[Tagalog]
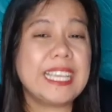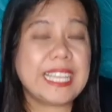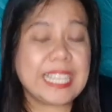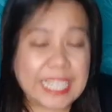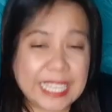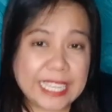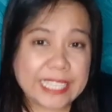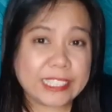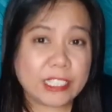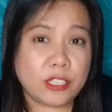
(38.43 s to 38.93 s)

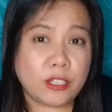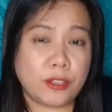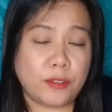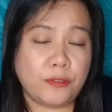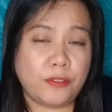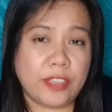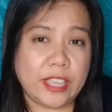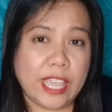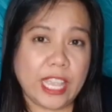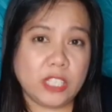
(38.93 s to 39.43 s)
click the
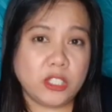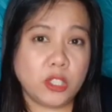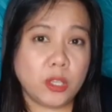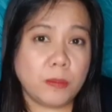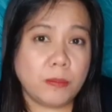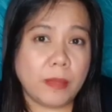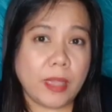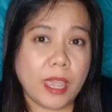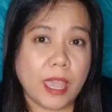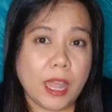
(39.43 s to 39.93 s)

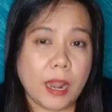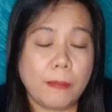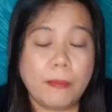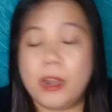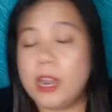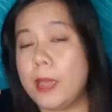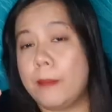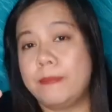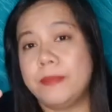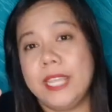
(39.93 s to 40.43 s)
notification bell
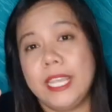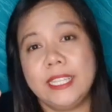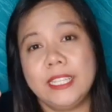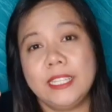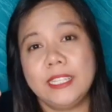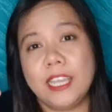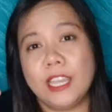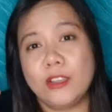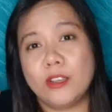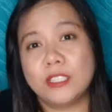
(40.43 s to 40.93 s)
para
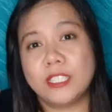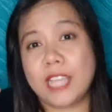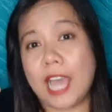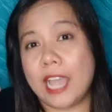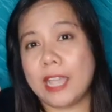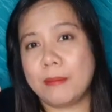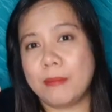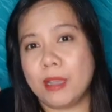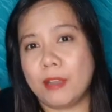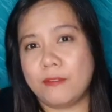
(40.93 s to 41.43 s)
updated kayo sa
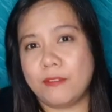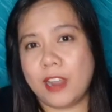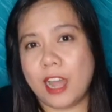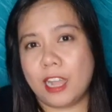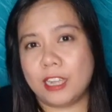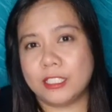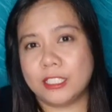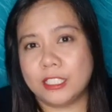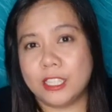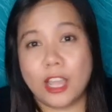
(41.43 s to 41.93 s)
aking mga
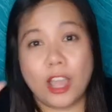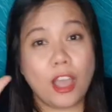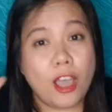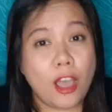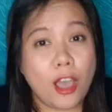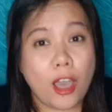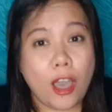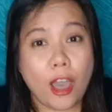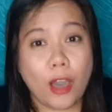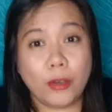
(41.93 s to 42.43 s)
vlogs.
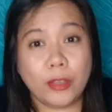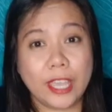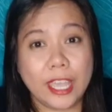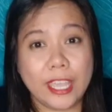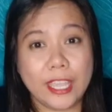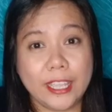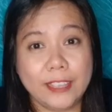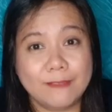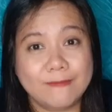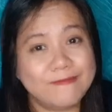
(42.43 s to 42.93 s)

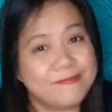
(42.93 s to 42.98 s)
Okay?